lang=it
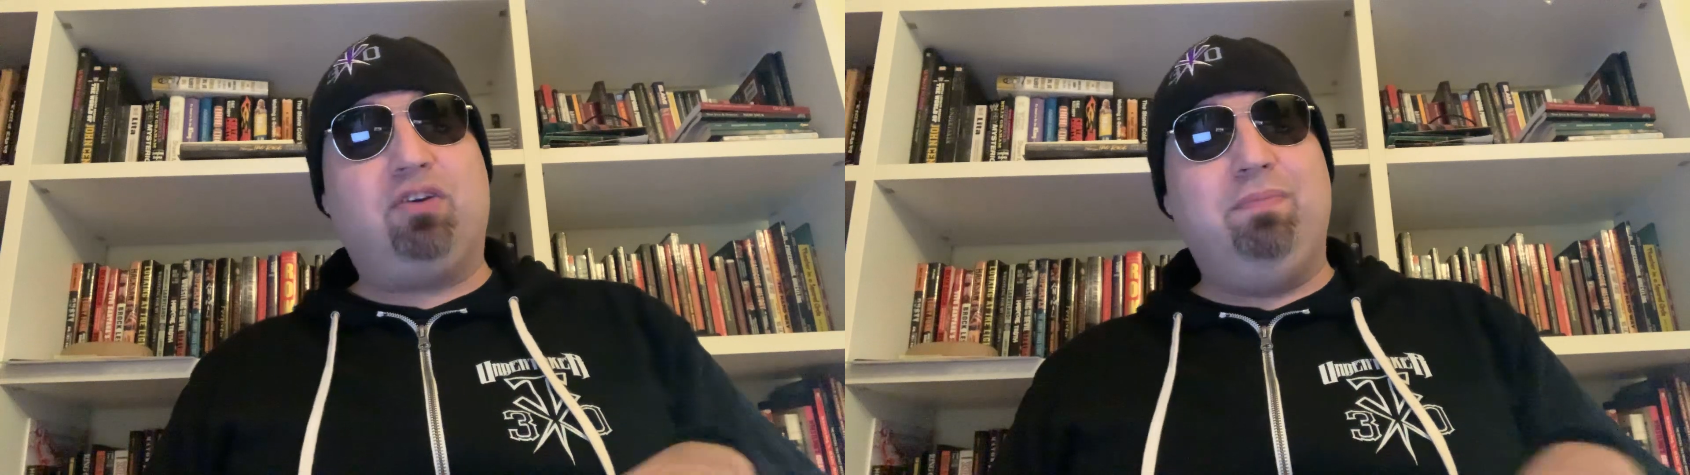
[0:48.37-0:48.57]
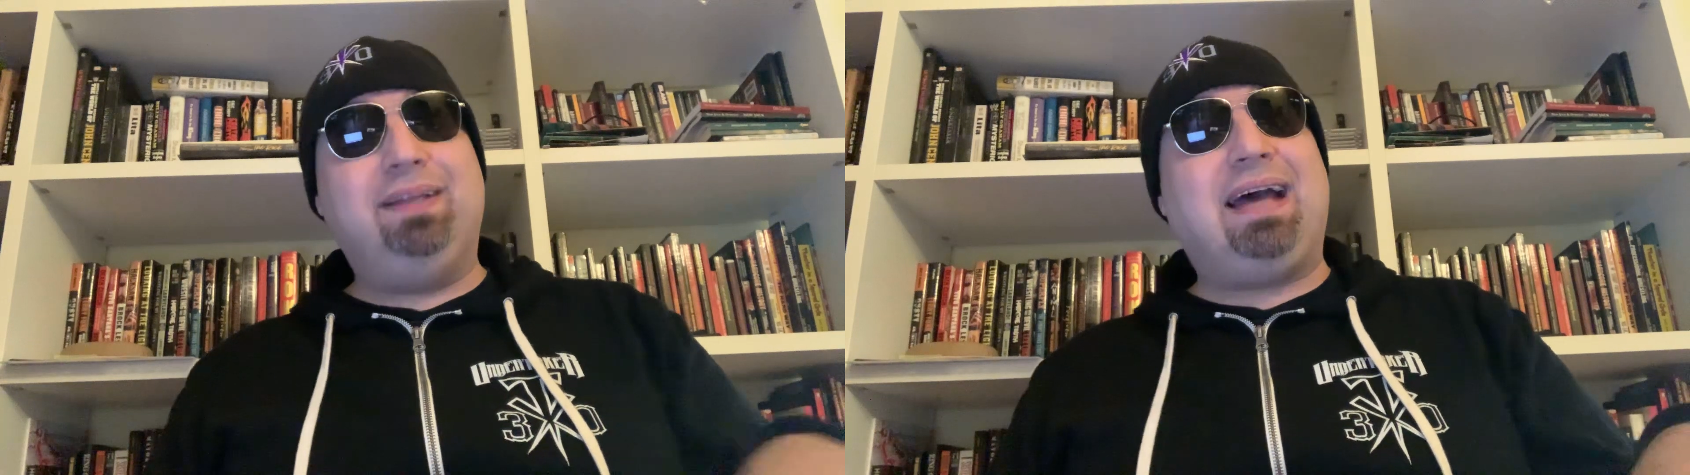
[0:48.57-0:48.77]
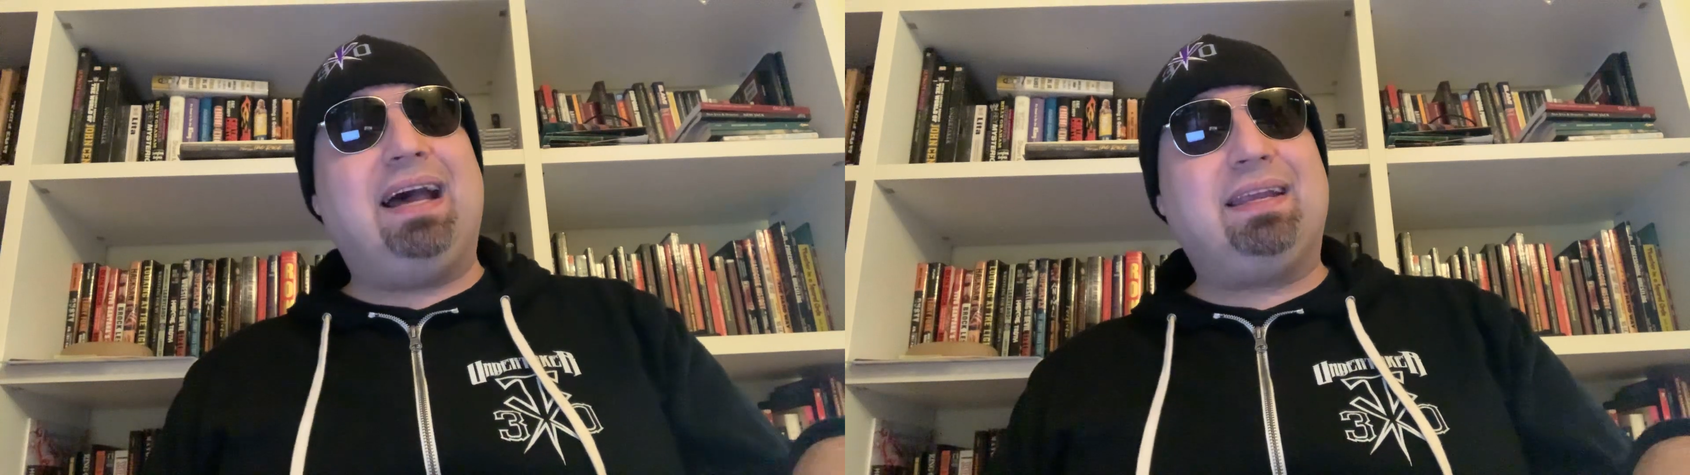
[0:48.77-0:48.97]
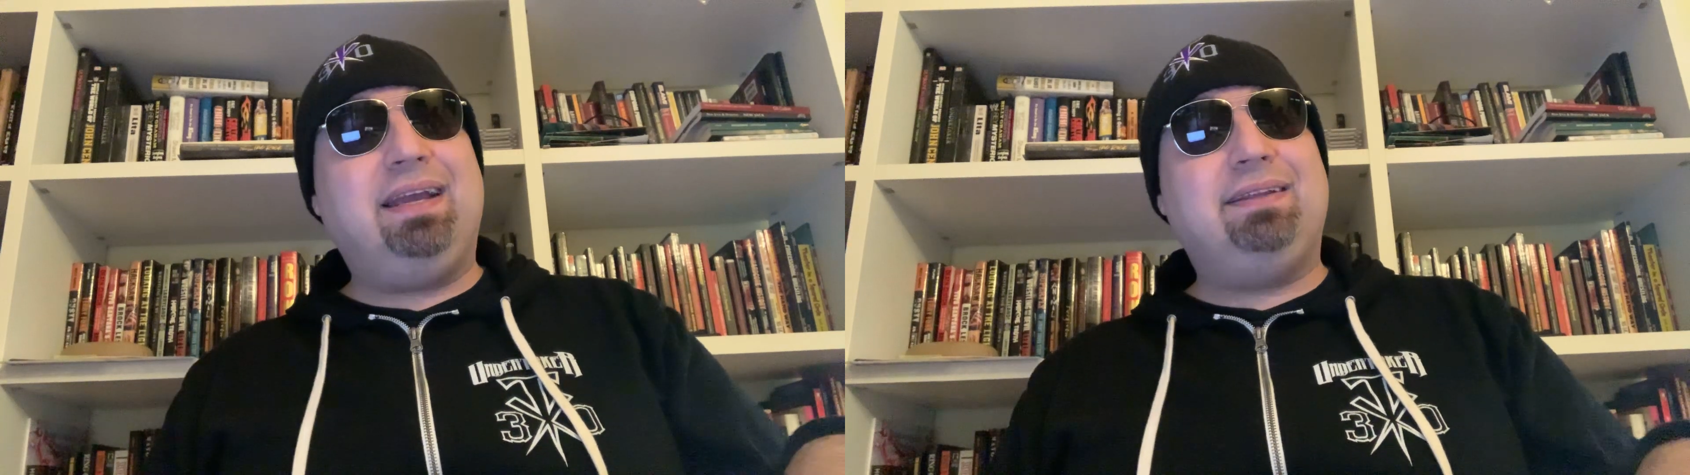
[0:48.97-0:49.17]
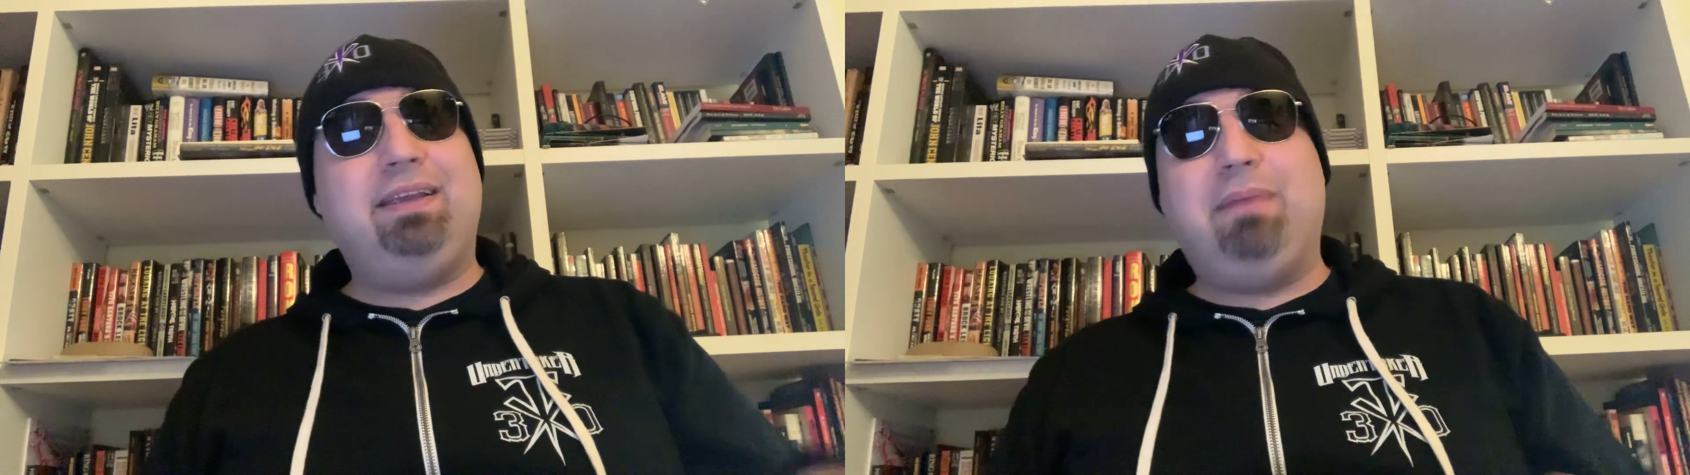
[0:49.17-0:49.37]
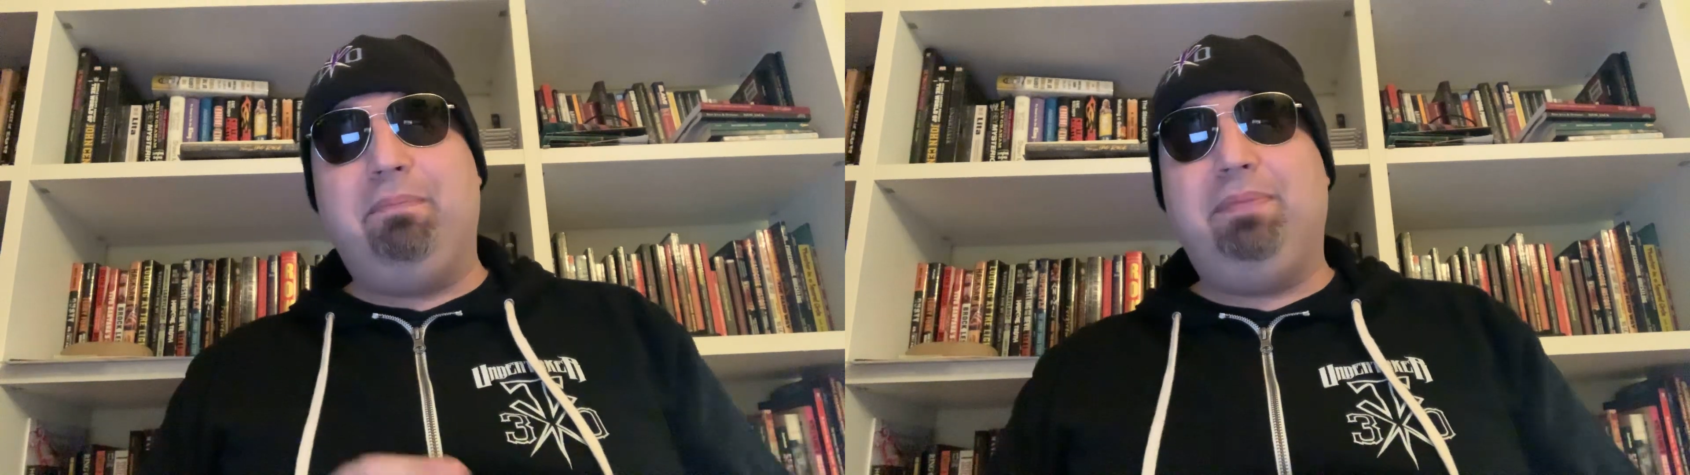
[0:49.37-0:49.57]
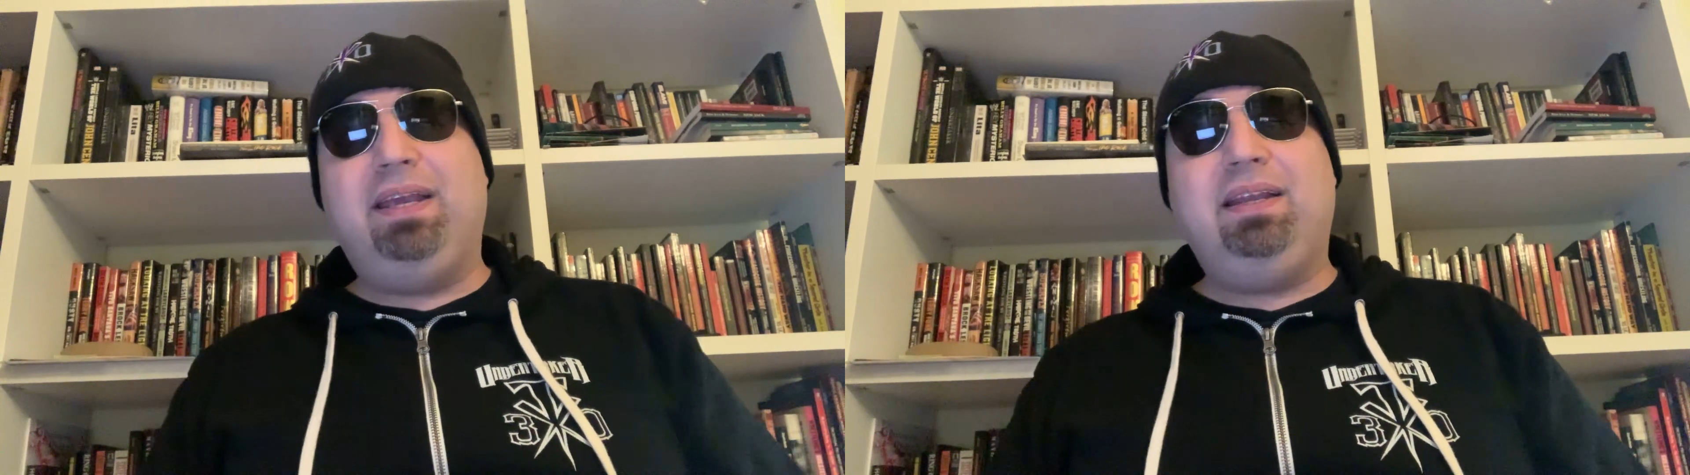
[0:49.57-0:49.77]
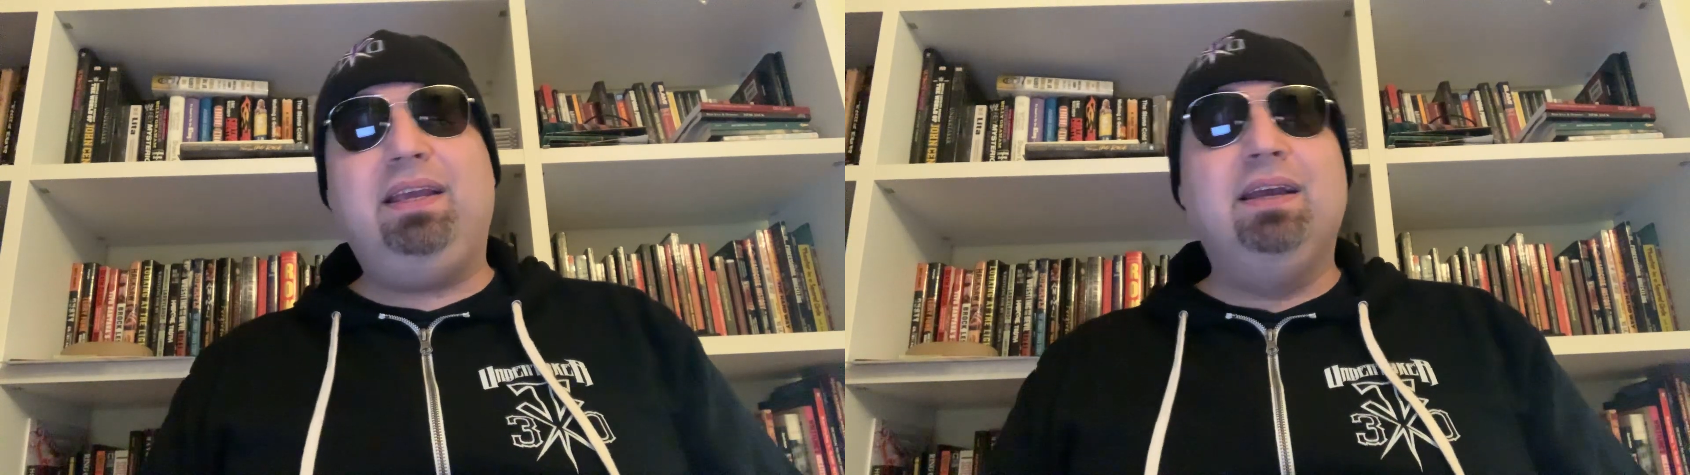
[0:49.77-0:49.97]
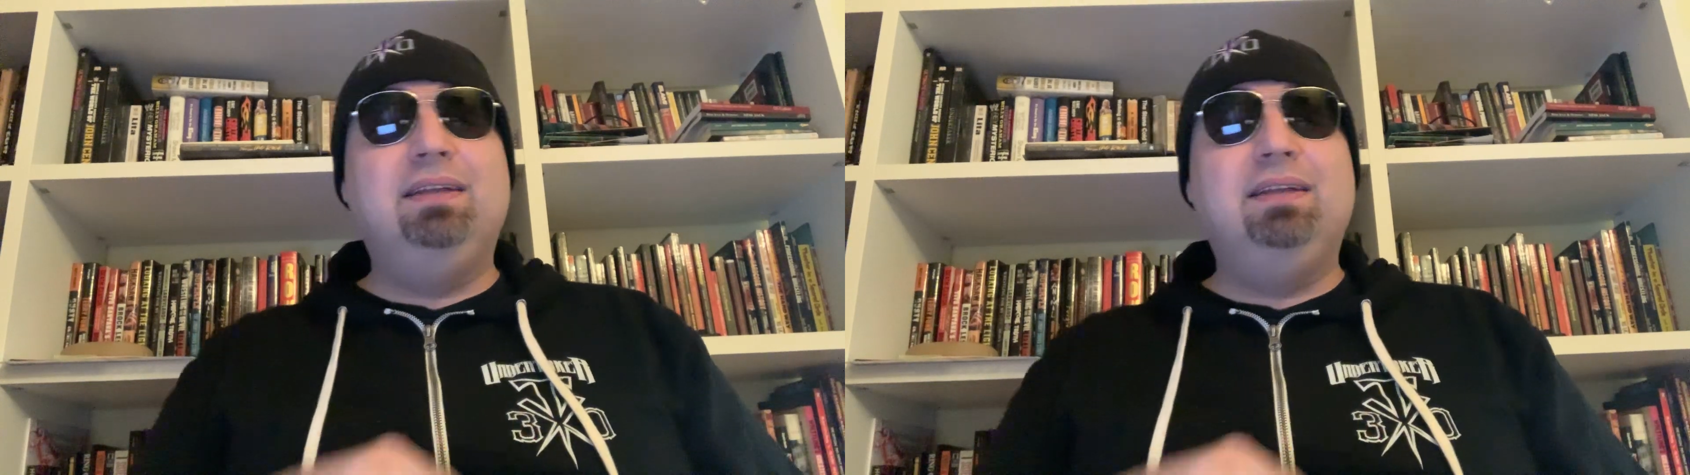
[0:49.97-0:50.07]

come target i bambini